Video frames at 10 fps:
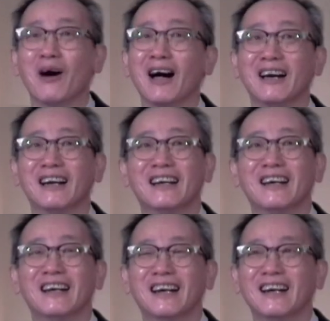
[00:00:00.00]
对吧？
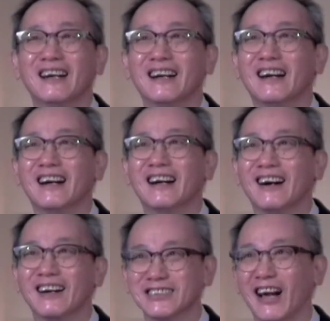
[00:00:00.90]

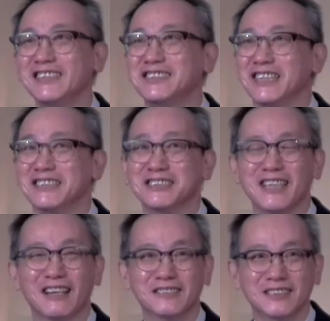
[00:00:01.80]
啊，小孩子也
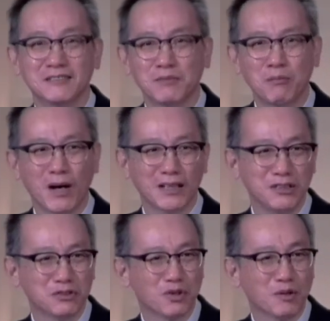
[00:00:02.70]
是这样。爸
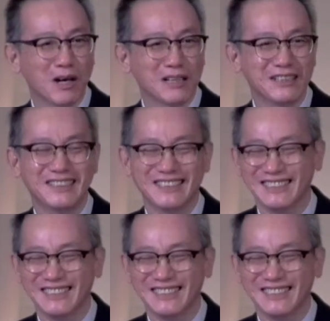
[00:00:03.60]
爸，你有说吗？